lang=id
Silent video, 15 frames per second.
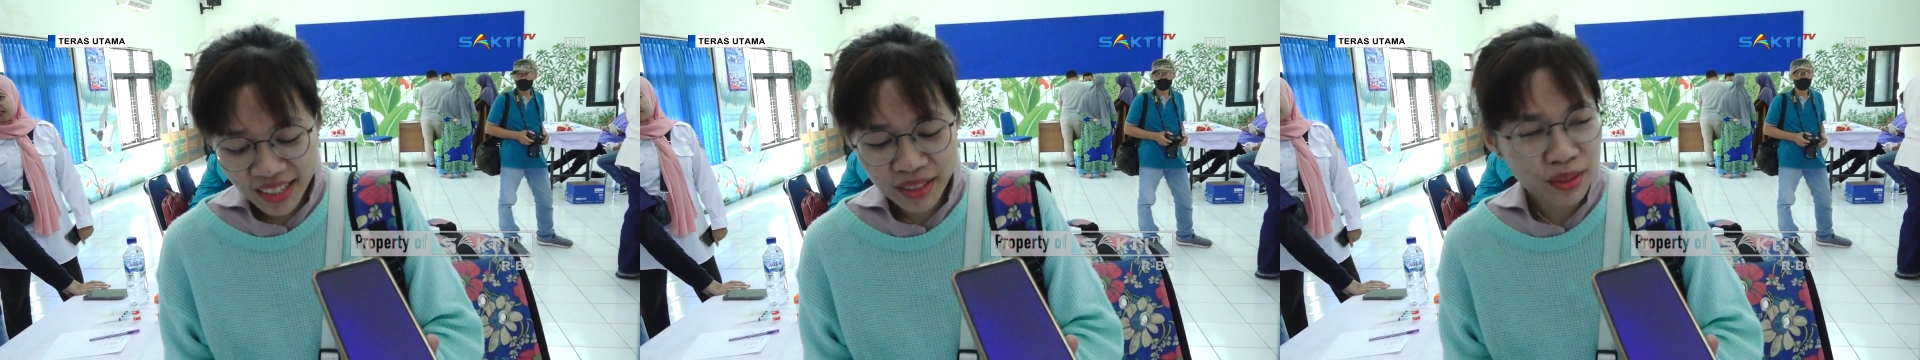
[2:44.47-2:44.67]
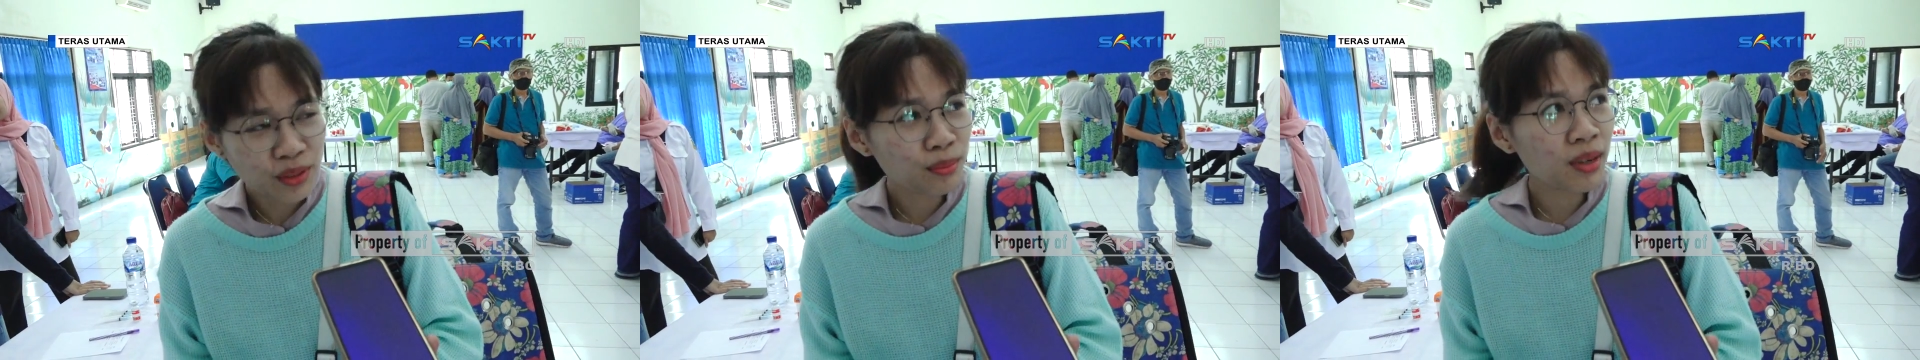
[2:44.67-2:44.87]

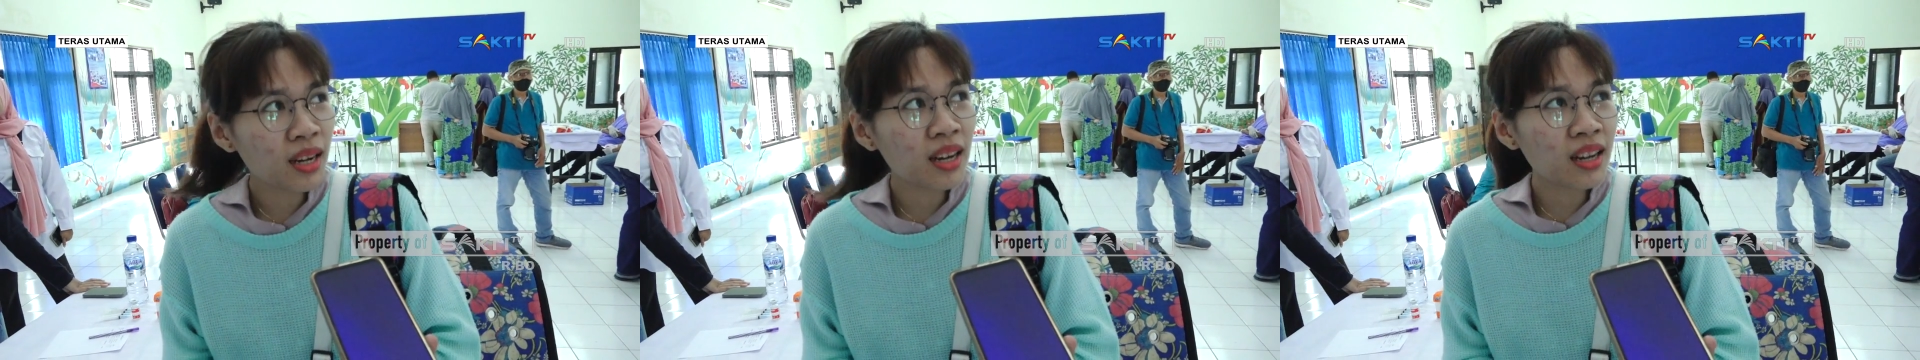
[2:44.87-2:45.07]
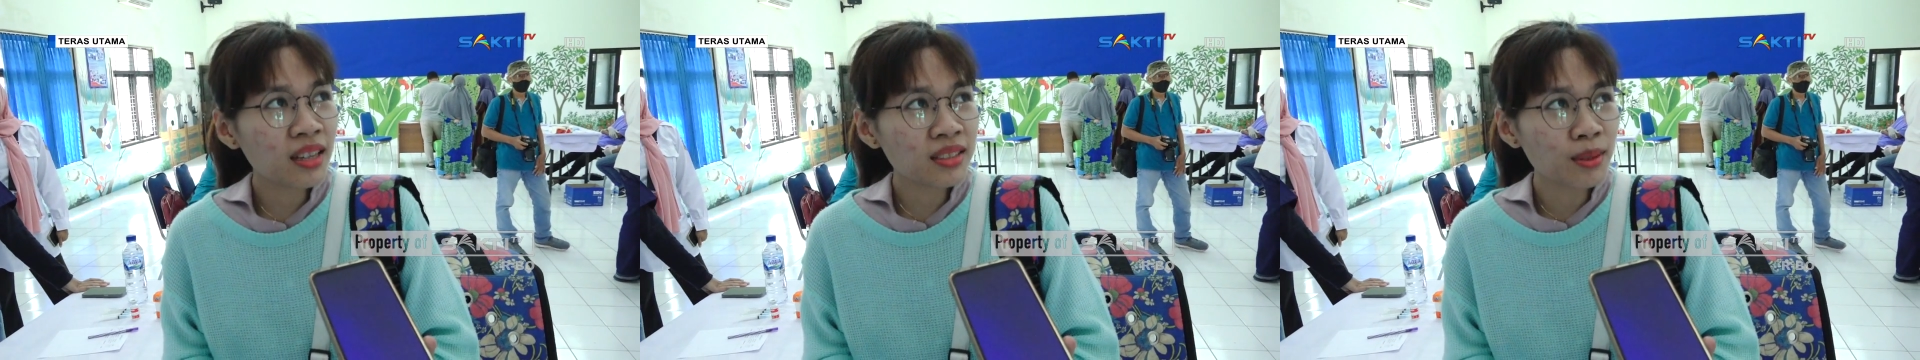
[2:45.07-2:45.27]
Di
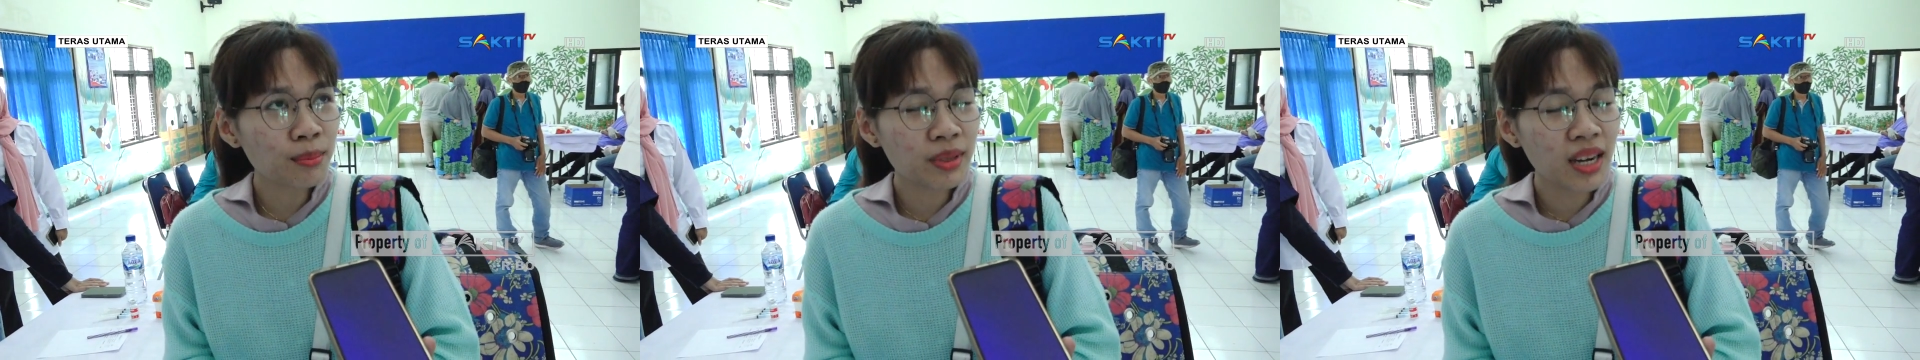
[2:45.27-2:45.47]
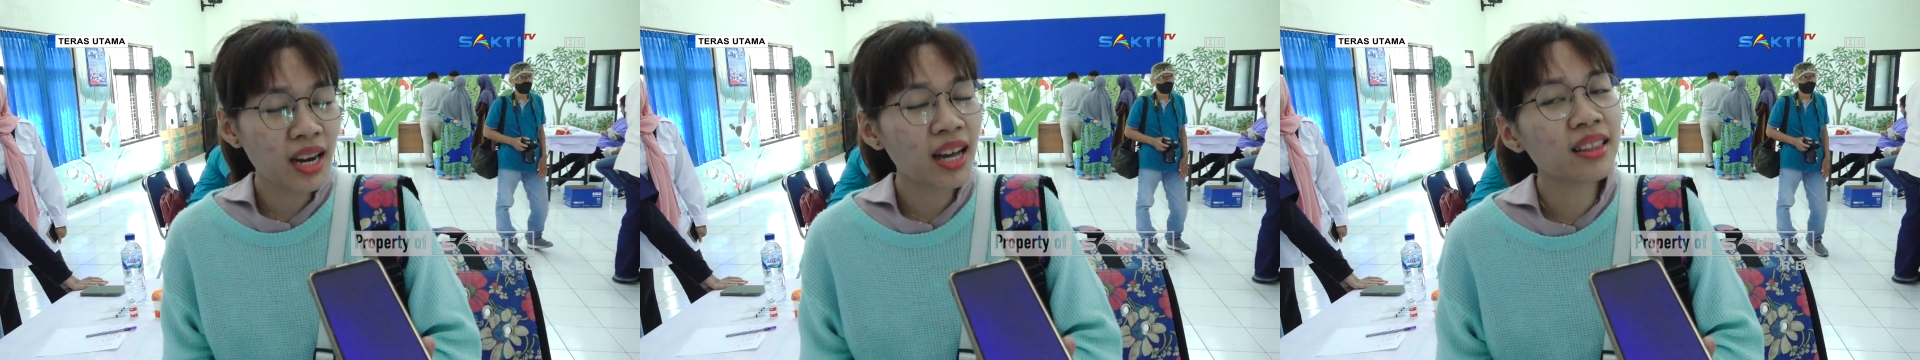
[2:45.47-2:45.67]
rumah
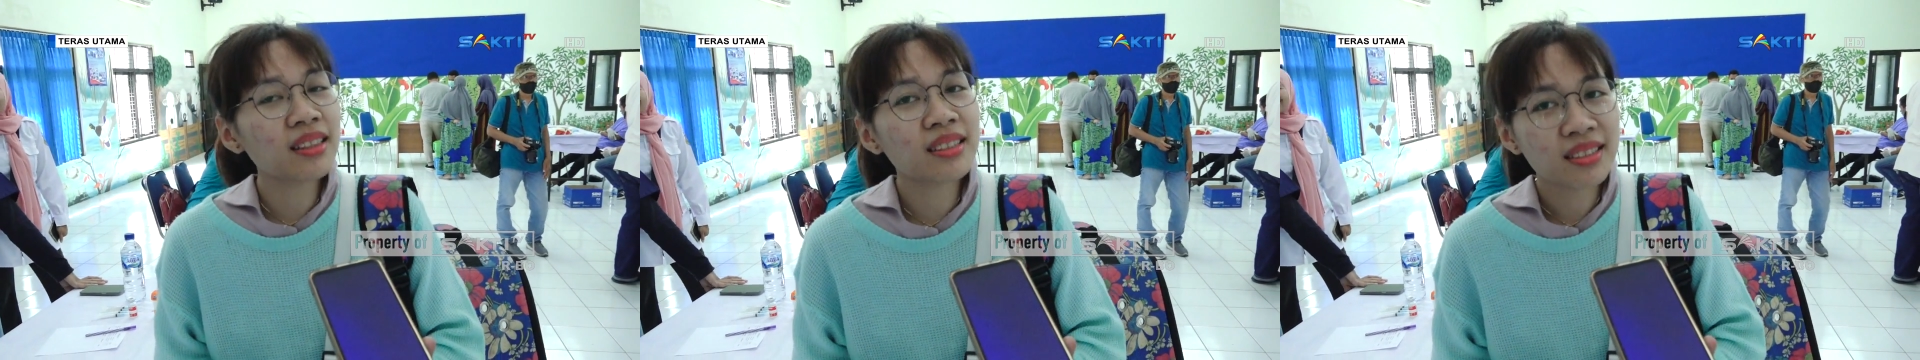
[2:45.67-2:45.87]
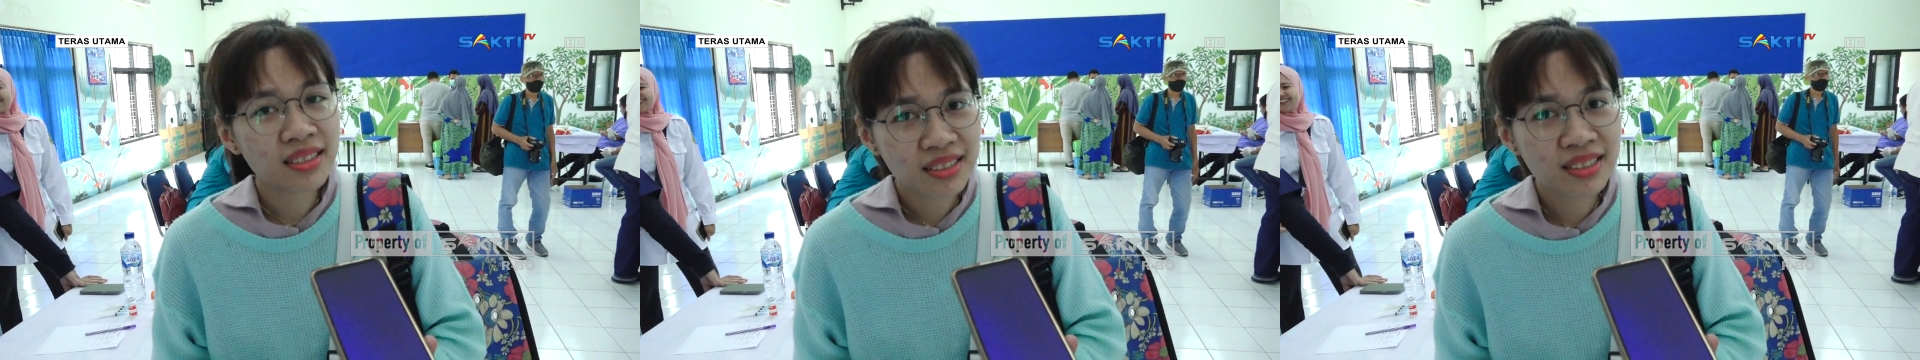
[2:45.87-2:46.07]
sembilan.
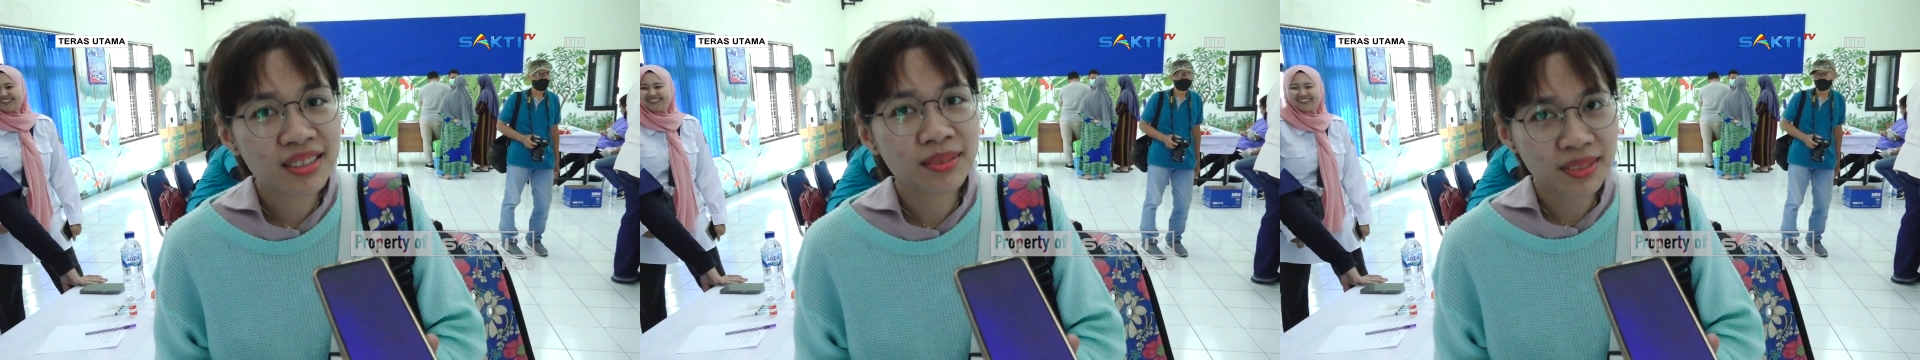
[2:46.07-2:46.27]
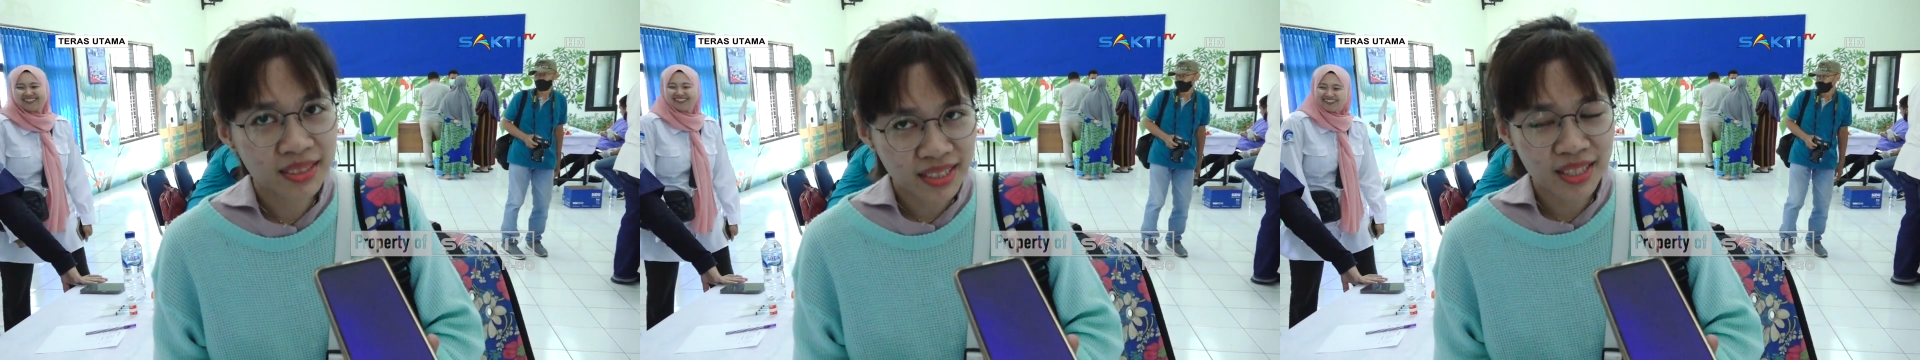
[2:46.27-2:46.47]

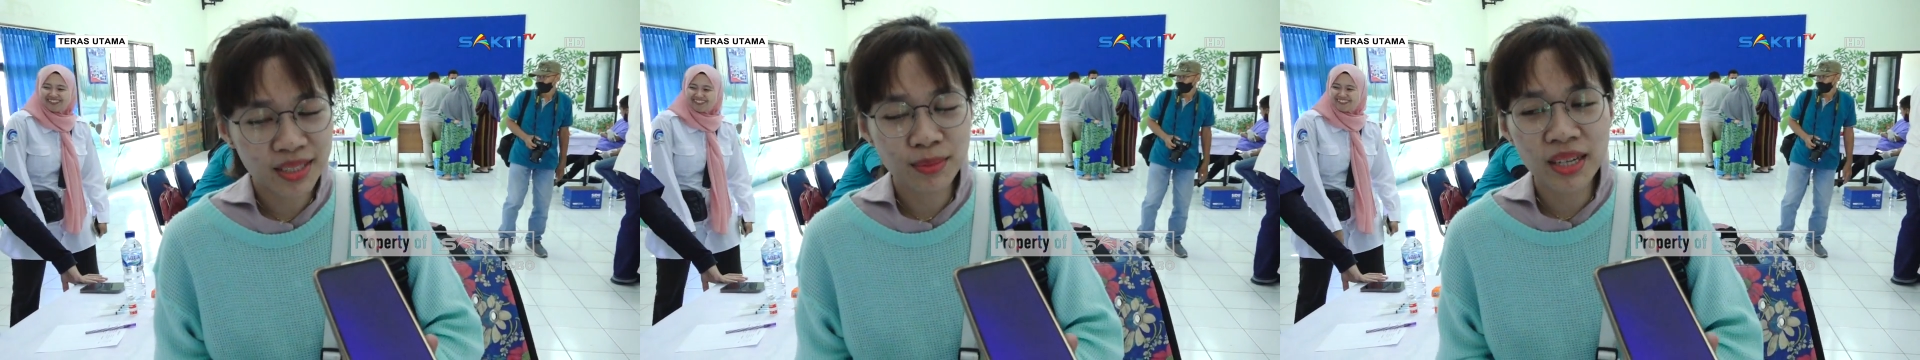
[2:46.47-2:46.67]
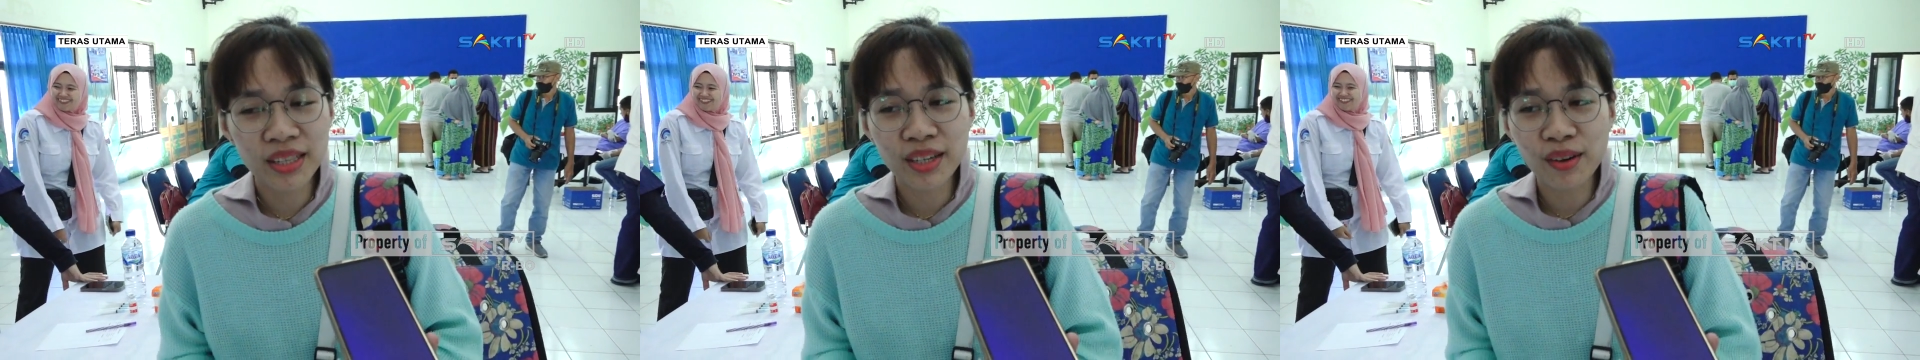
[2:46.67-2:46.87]
Ya
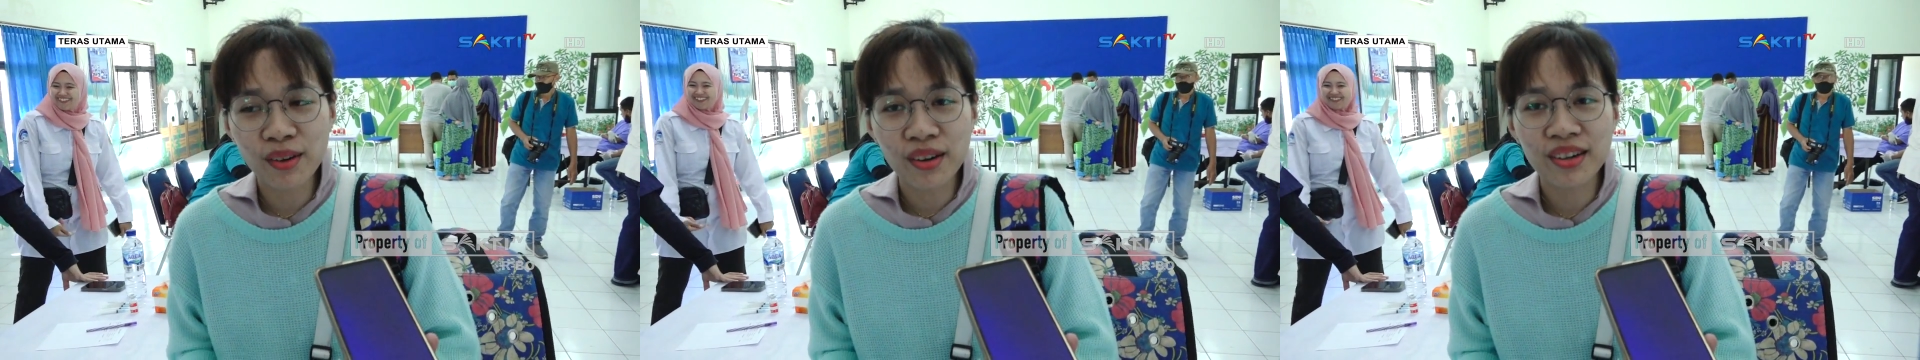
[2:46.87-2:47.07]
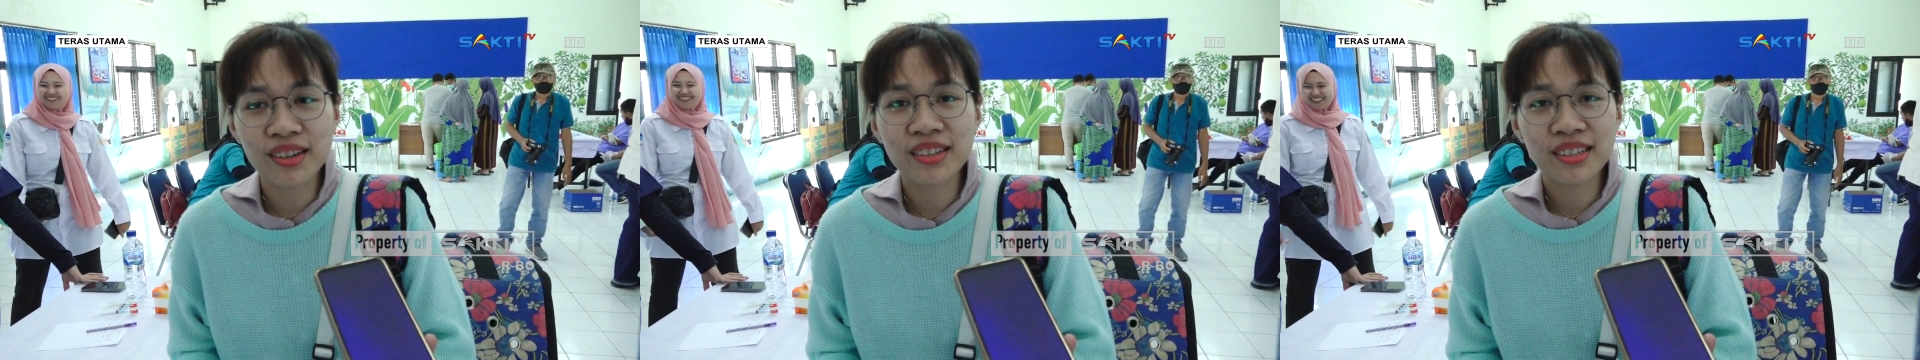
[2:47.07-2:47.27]
sembilan
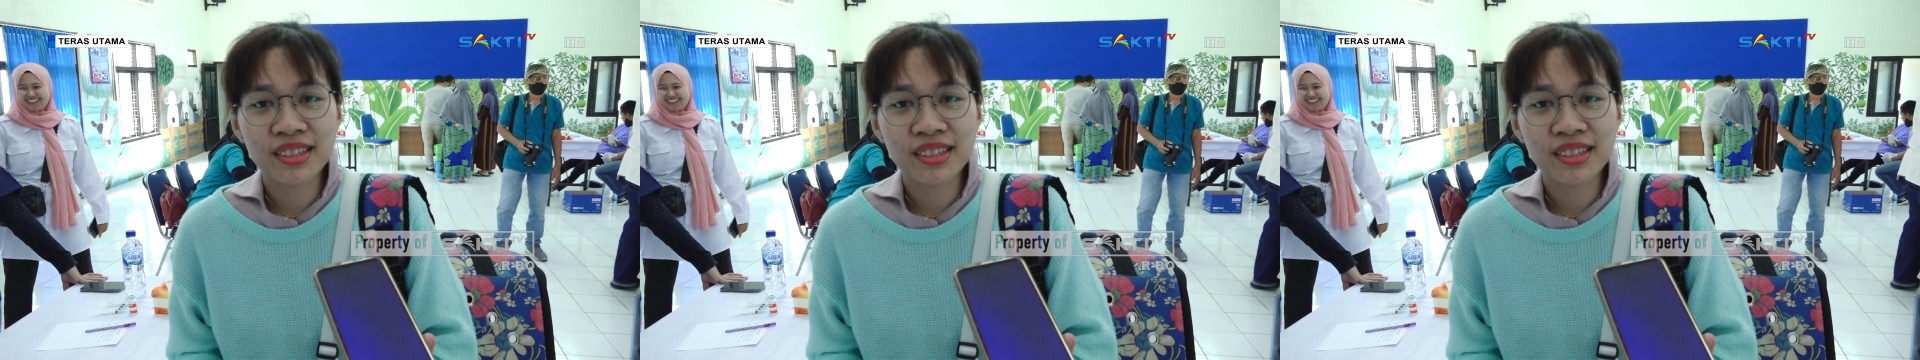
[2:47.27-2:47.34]
ekor